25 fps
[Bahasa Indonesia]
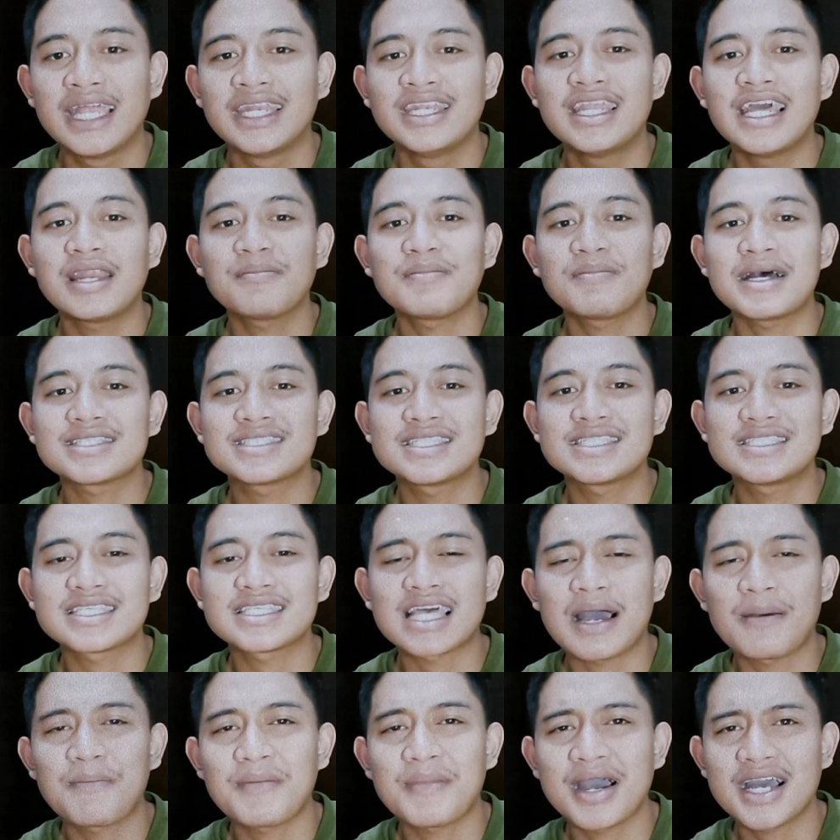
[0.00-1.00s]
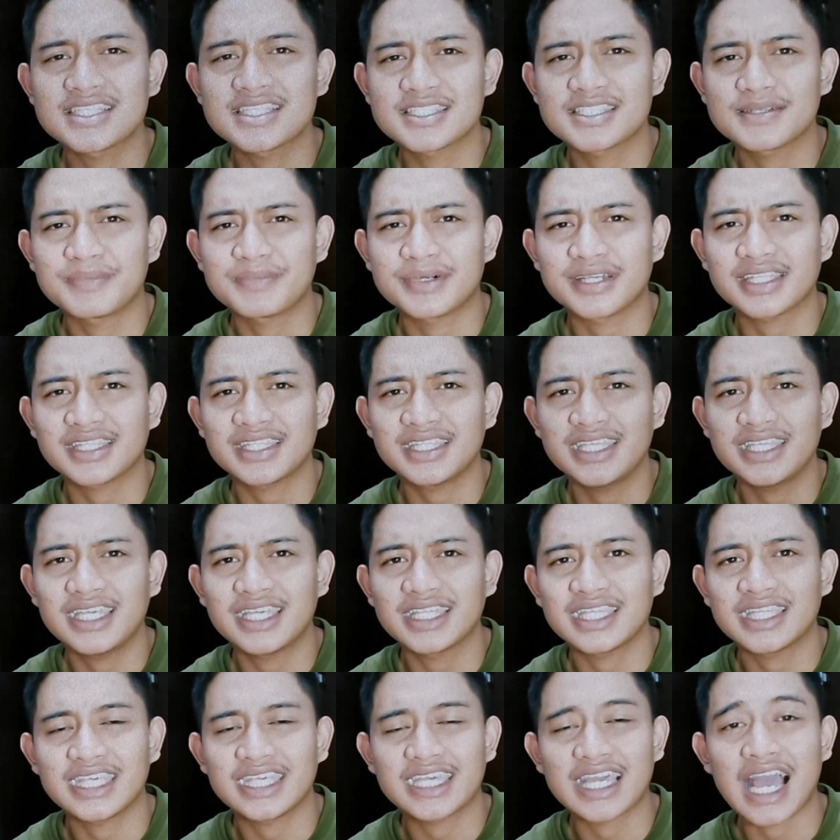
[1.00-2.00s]
dan masih sama seperti
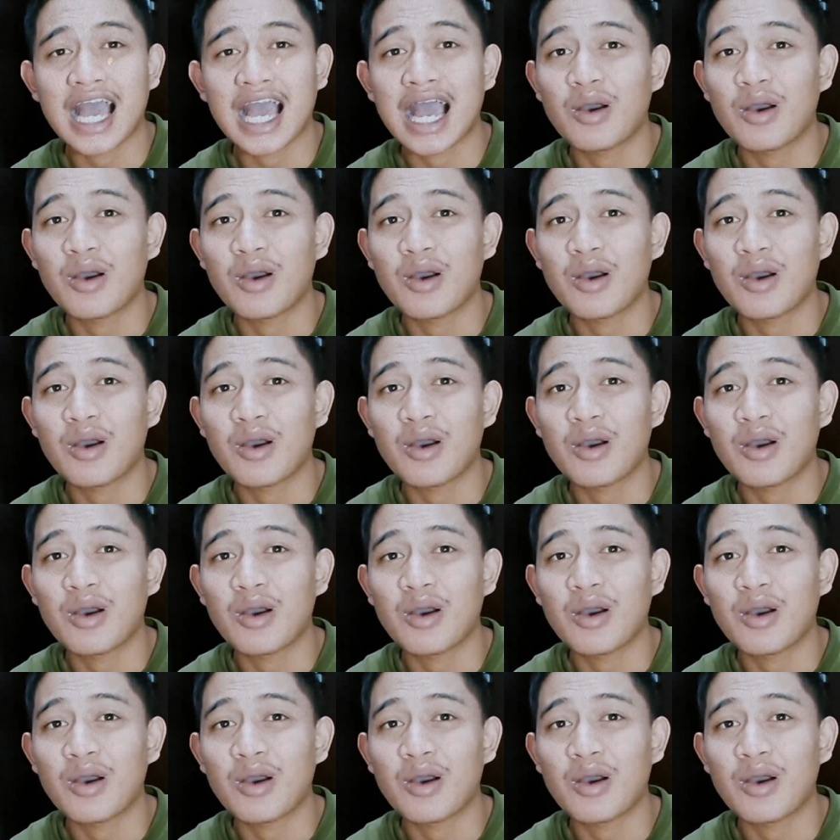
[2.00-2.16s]
ketika